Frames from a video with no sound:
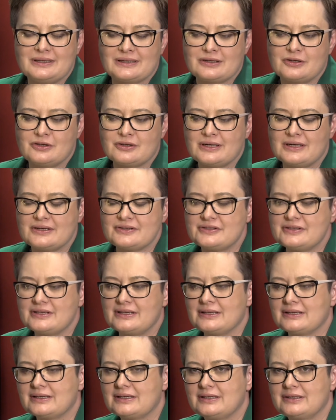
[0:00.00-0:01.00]
taka
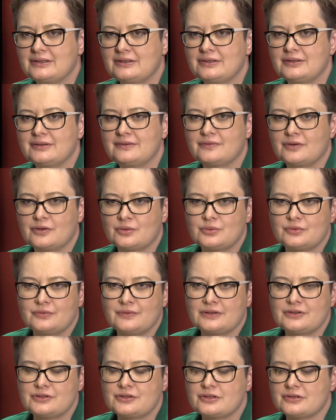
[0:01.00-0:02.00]
okazja, kiedy w roku
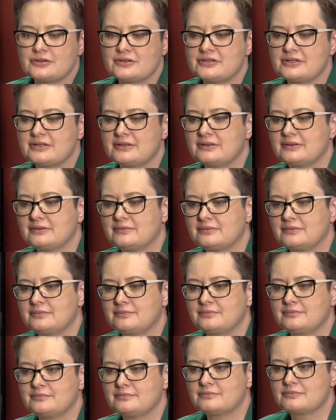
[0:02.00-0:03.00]

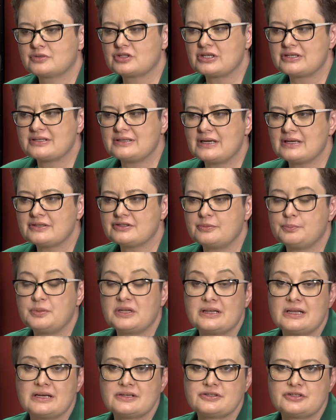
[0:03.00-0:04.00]
2016,
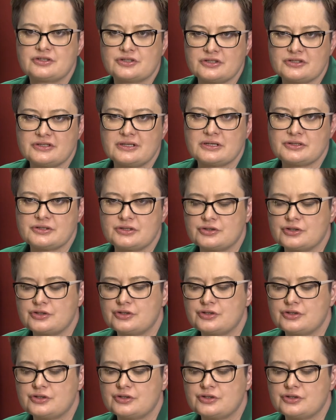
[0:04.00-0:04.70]
15, 16